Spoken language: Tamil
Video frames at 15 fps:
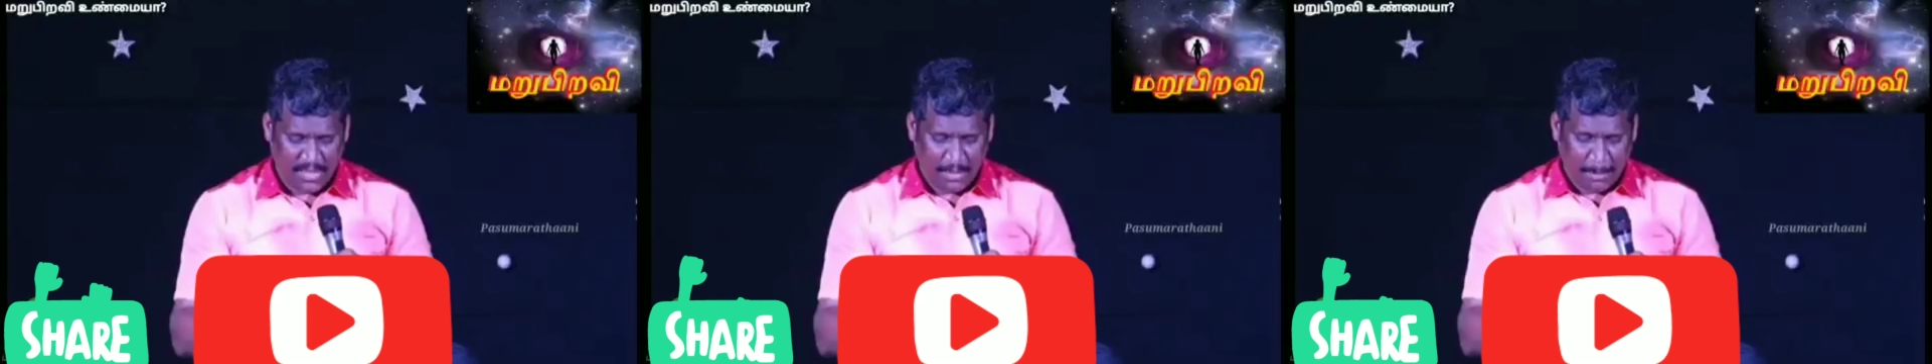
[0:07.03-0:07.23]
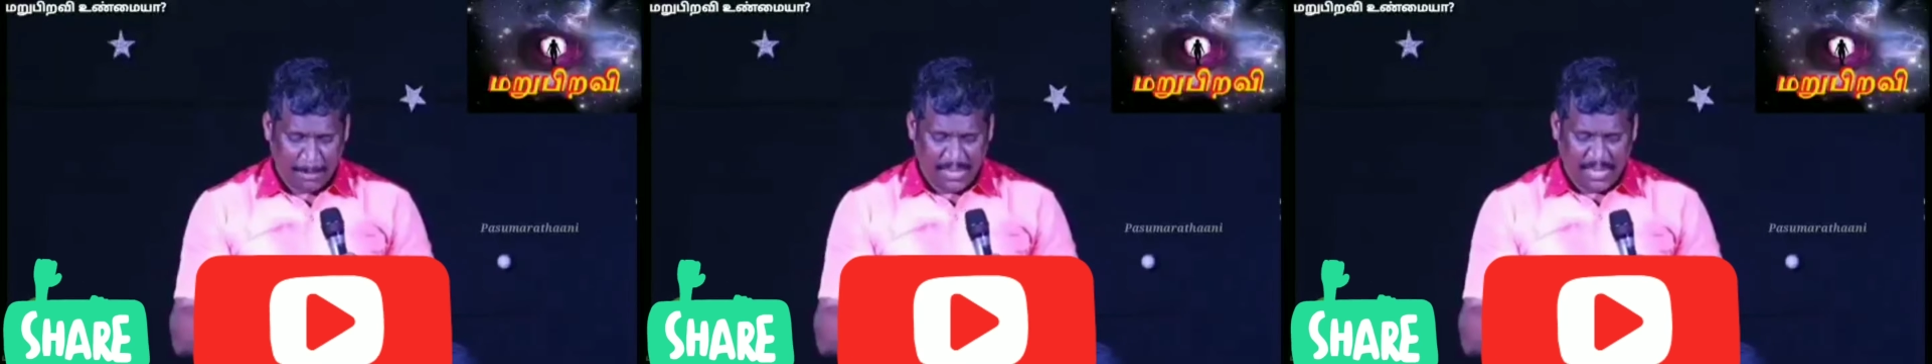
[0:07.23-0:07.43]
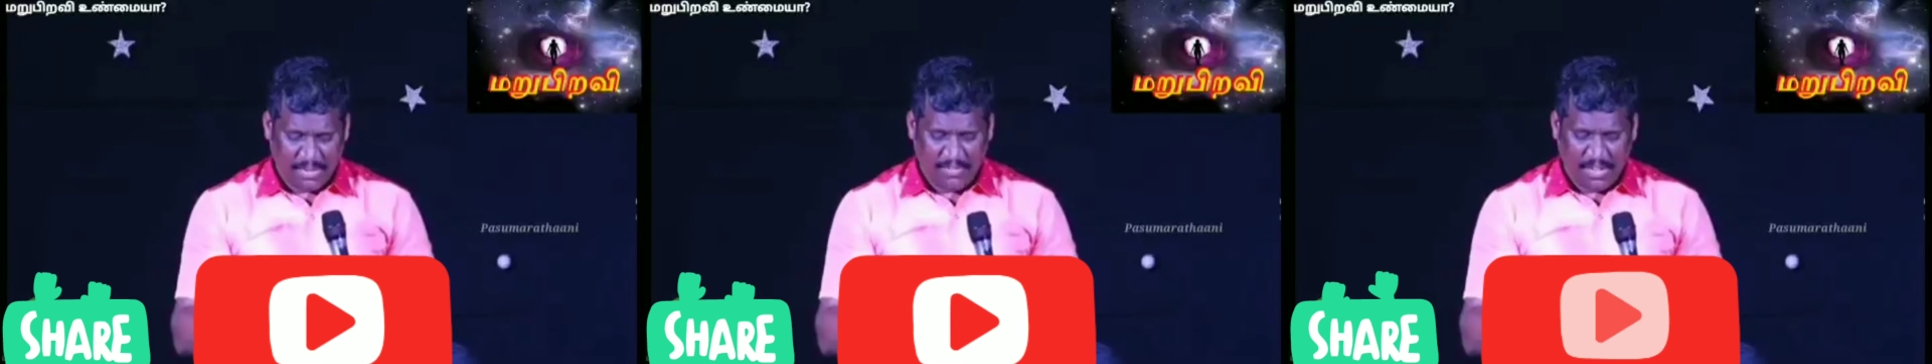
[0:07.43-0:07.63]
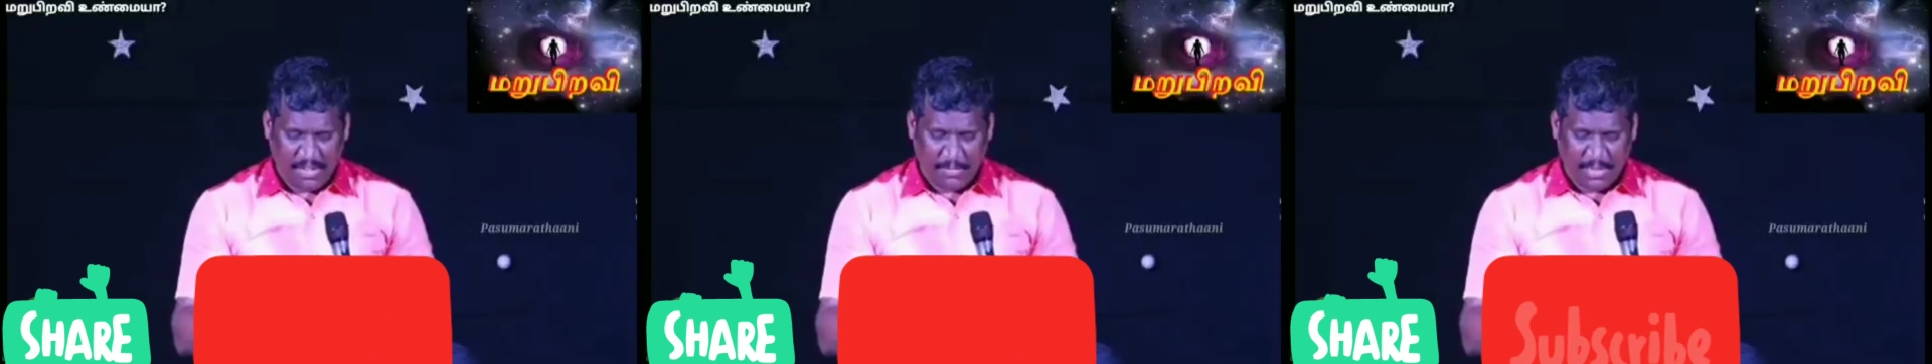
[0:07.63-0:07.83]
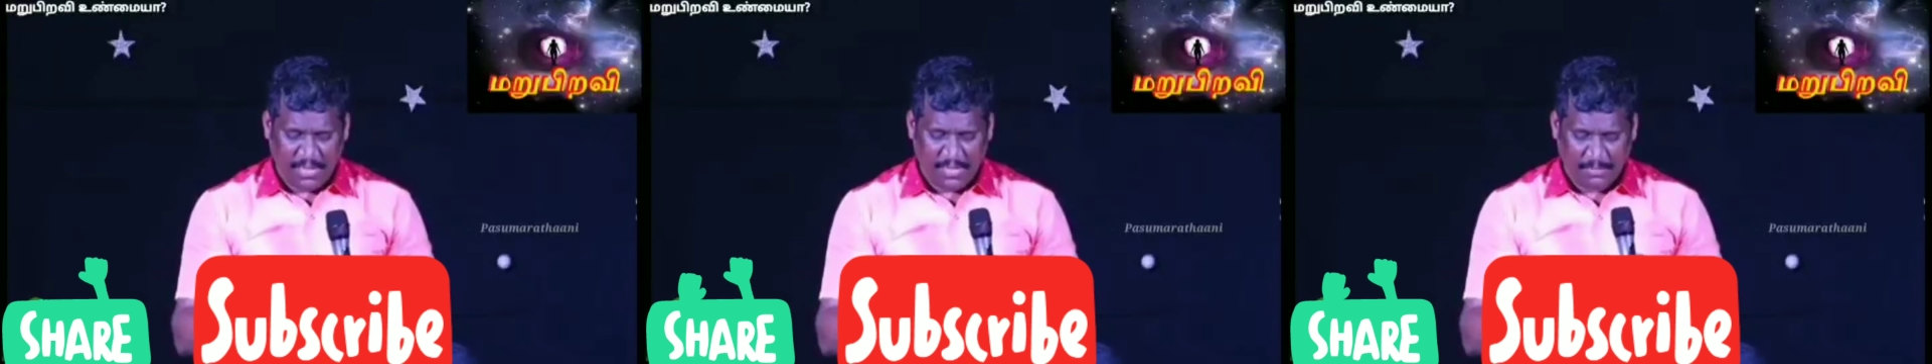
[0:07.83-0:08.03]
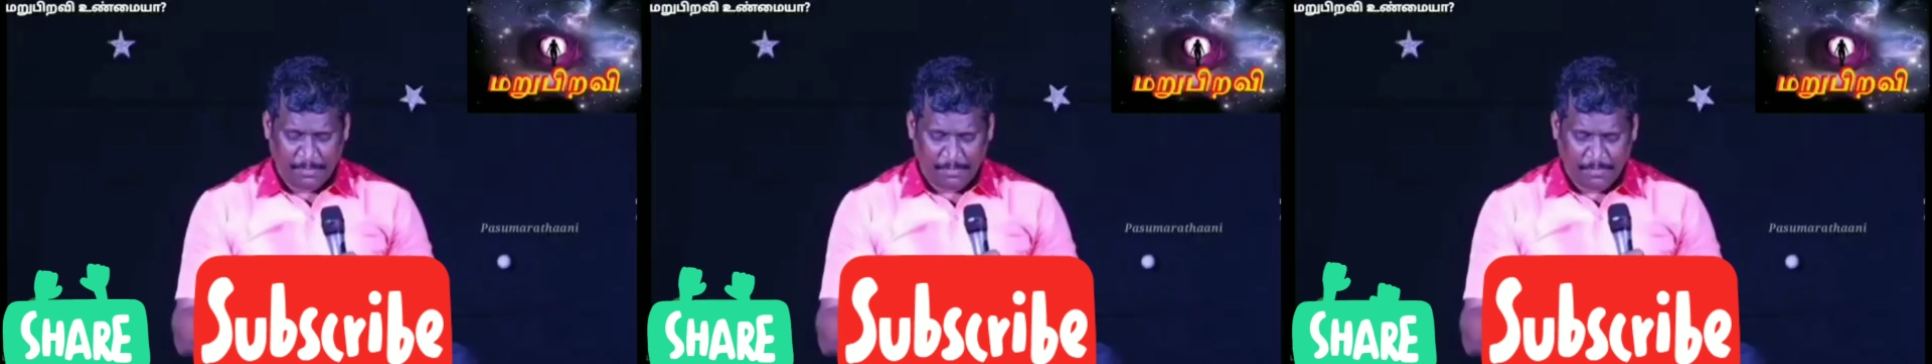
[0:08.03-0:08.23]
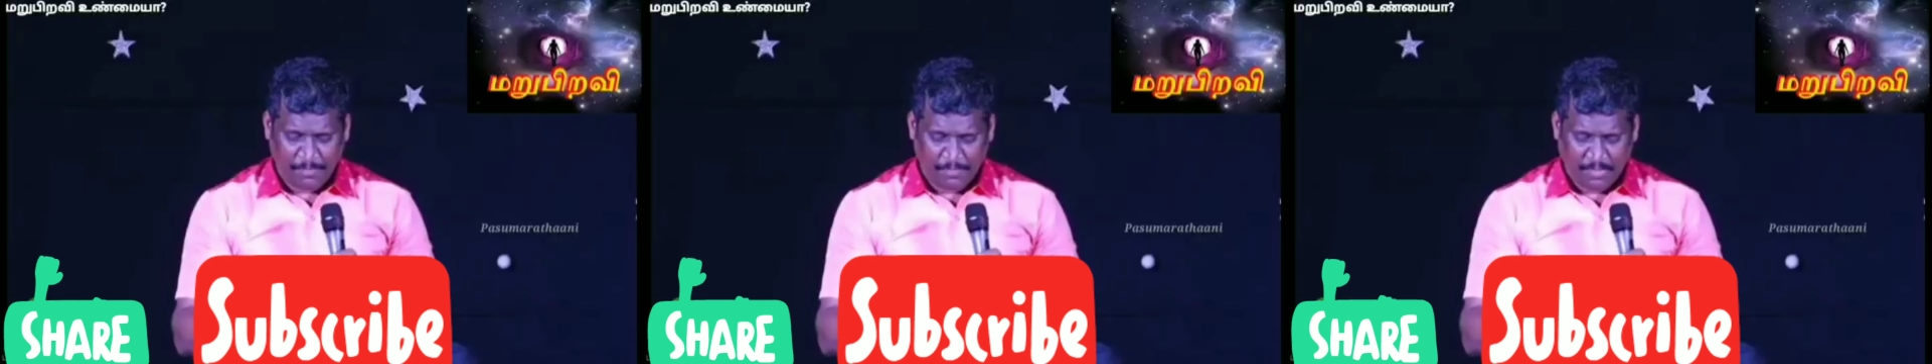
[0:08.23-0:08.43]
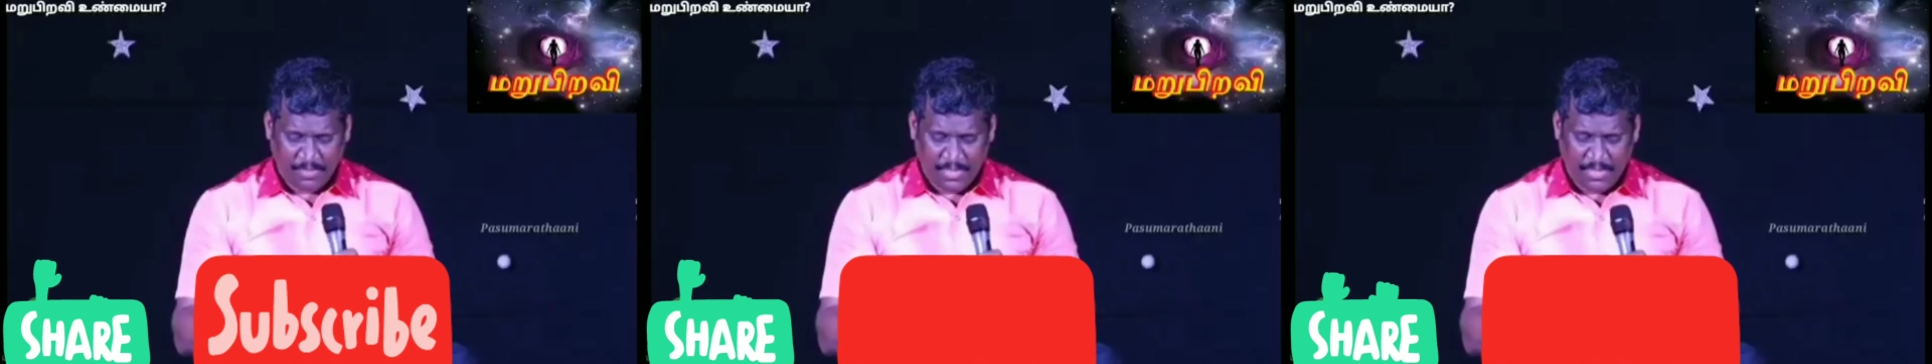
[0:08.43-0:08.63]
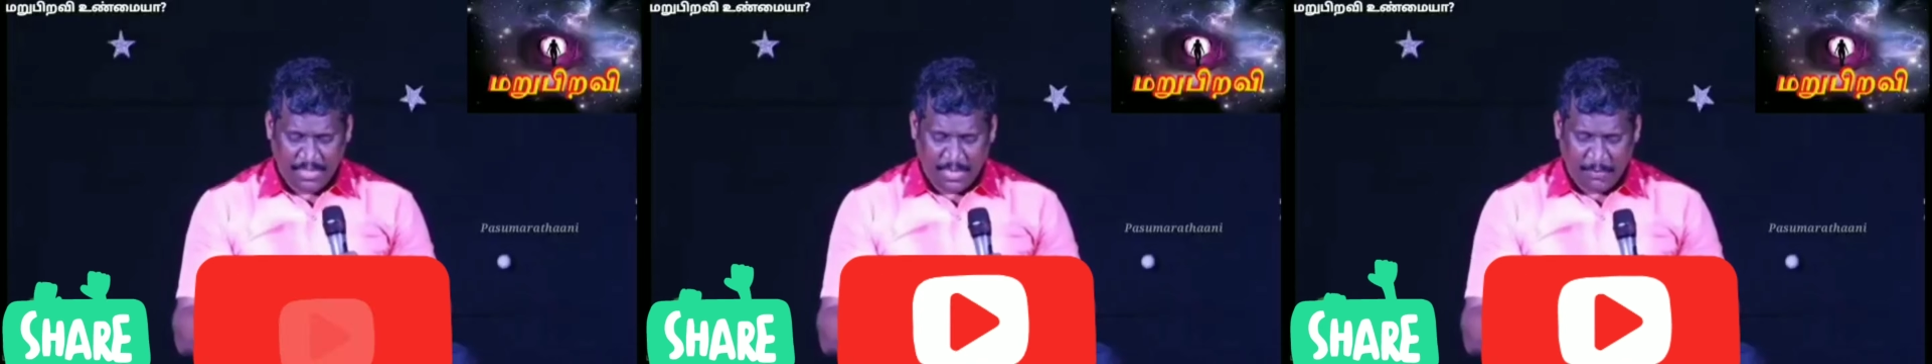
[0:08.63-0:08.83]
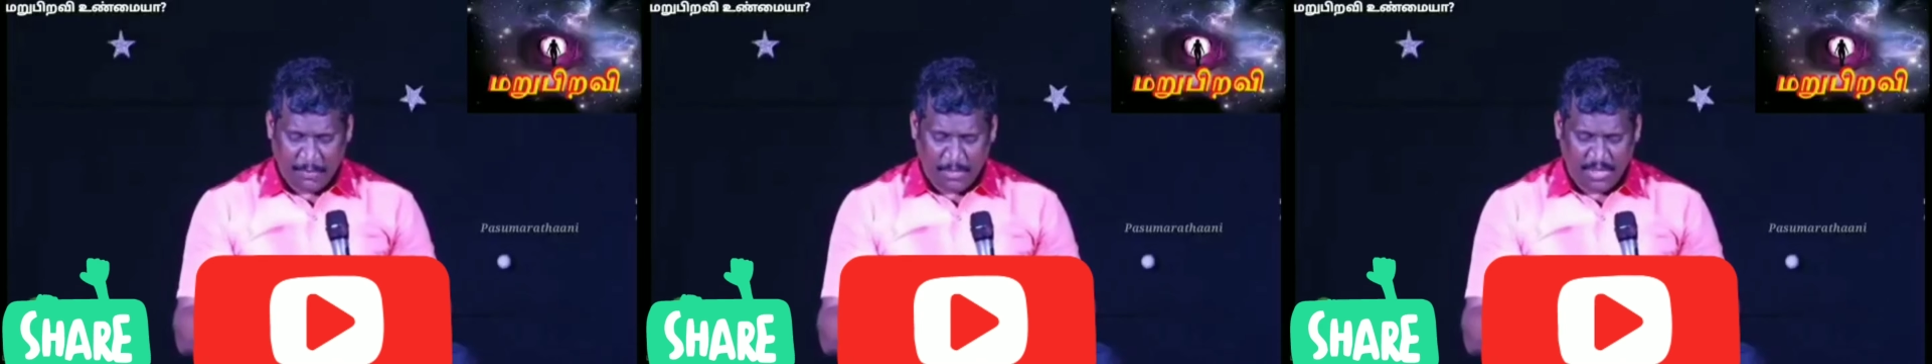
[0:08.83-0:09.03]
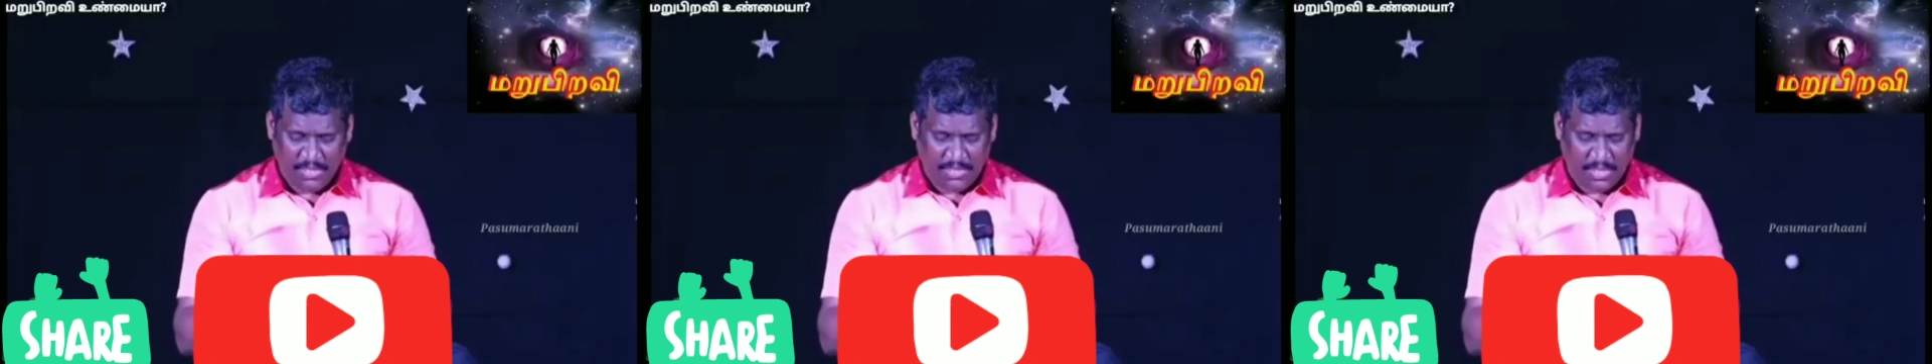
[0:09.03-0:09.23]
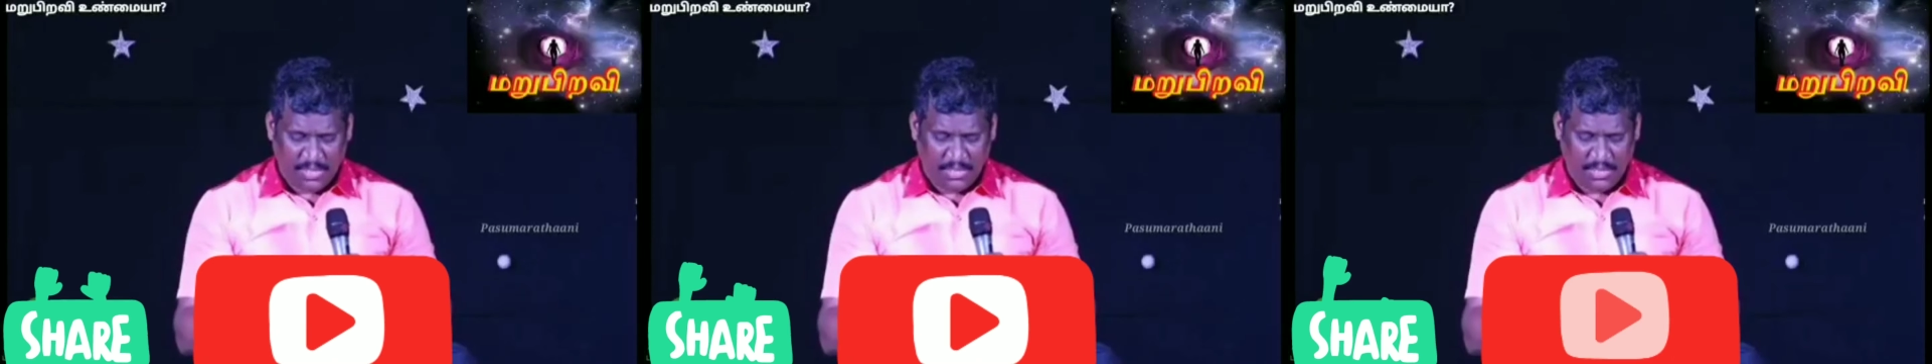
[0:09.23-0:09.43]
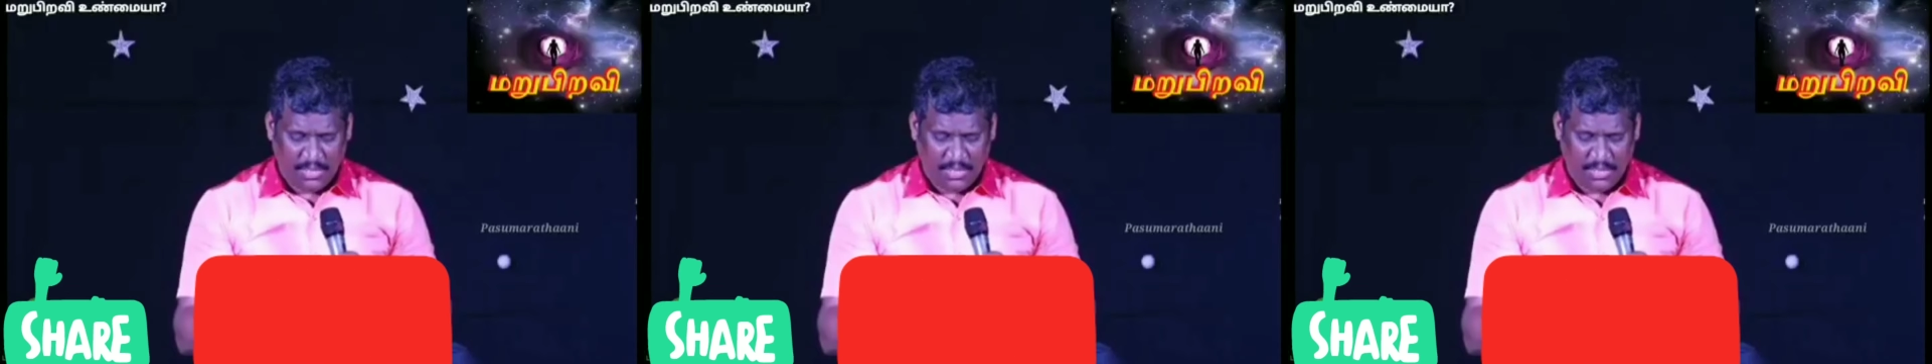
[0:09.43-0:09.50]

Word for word: பிறவாமை இறப்பொழித்தல்